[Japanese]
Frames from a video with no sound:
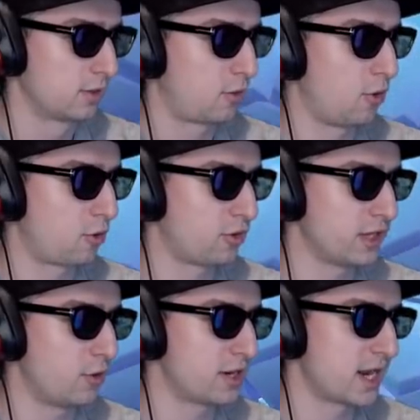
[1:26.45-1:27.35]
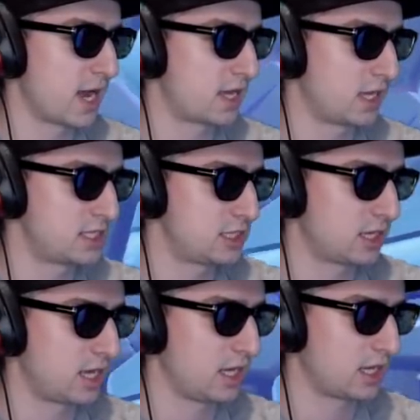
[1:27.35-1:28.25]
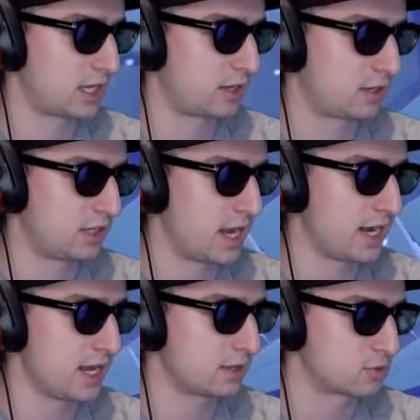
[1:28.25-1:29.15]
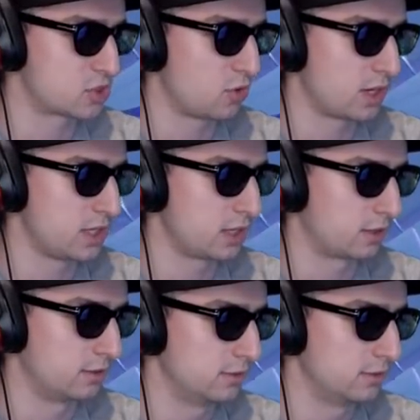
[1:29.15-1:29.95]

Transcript: ここで俺らが消し、け、やり合ってもしょうがねえだろ。